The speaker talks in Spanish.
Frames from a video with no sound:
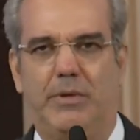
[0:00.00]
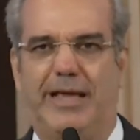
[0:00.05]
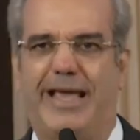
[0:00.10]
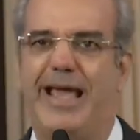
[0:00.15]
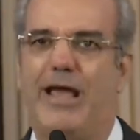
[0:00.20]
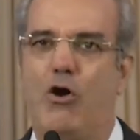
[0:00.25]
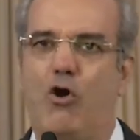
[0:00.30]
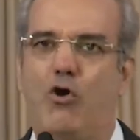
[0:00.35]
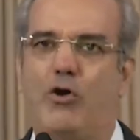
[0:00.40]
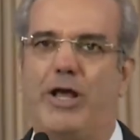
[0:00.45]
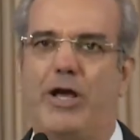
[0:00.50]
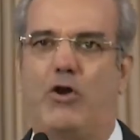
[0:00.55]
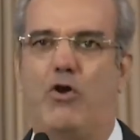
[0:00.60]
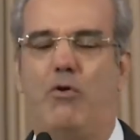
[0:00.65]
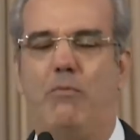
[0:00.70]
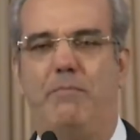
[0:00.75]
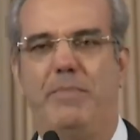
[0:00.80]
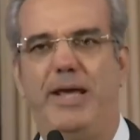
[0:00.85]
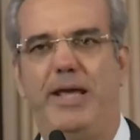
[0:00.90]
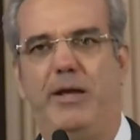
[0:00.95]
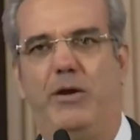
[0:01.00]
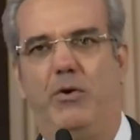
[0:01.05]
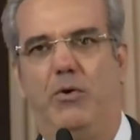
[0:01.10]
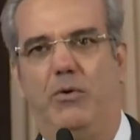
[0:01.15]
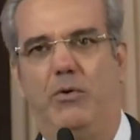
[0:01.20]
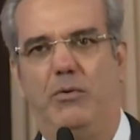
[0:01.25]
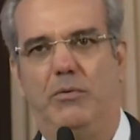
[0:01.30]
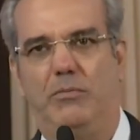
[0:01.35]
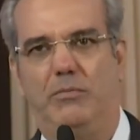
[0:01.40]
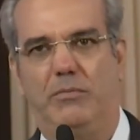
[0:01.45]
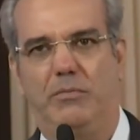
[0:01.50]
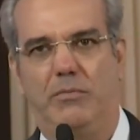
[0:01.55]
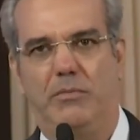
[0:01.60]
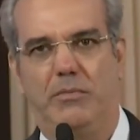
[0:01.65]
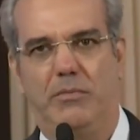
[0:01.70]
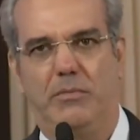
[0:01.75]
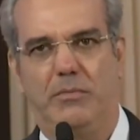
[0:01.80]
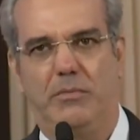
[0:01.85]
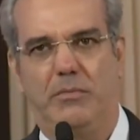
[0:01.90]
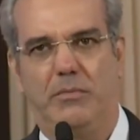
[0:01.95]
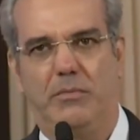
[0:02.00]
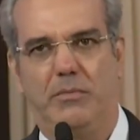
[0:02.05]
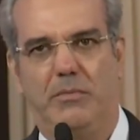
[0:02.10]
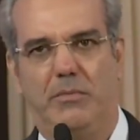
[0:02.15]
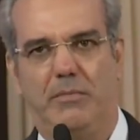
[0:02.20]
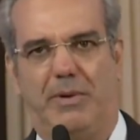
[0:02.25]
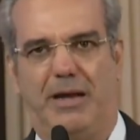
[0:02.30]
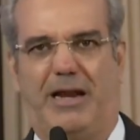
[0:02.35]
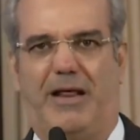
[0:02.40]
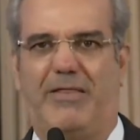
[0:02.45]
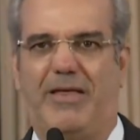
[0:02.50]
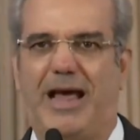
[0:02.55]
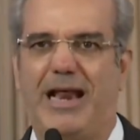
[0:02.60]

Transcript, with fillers: que ore conmigo para